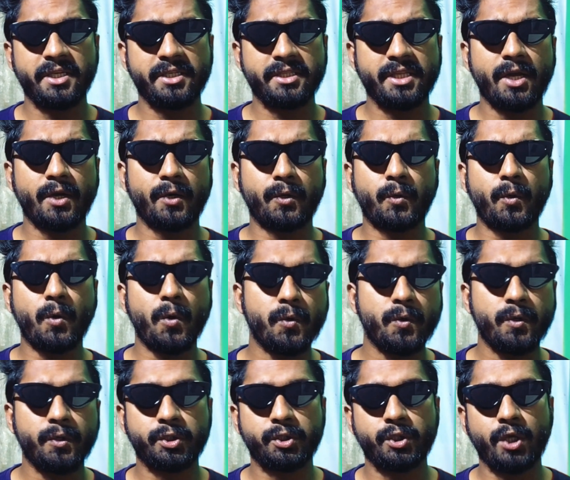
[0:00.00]
জেতার
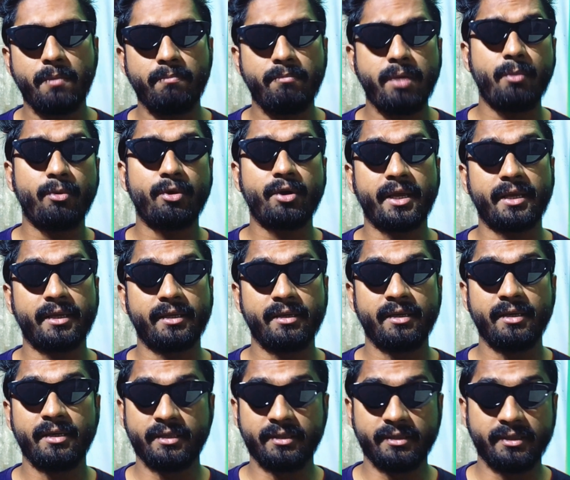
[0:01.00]
কোনো সম্ভাবনাই
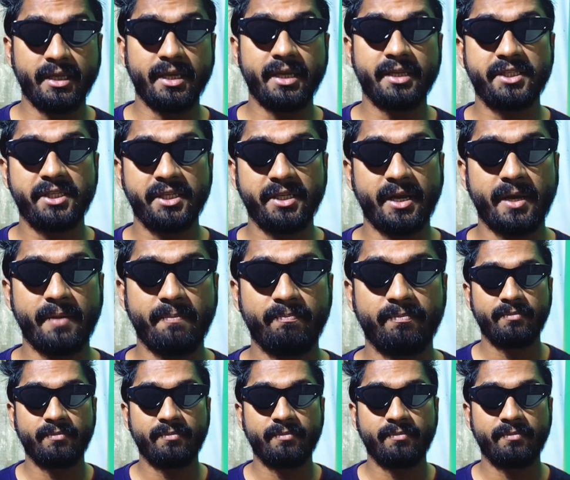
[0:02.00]
দেখছি না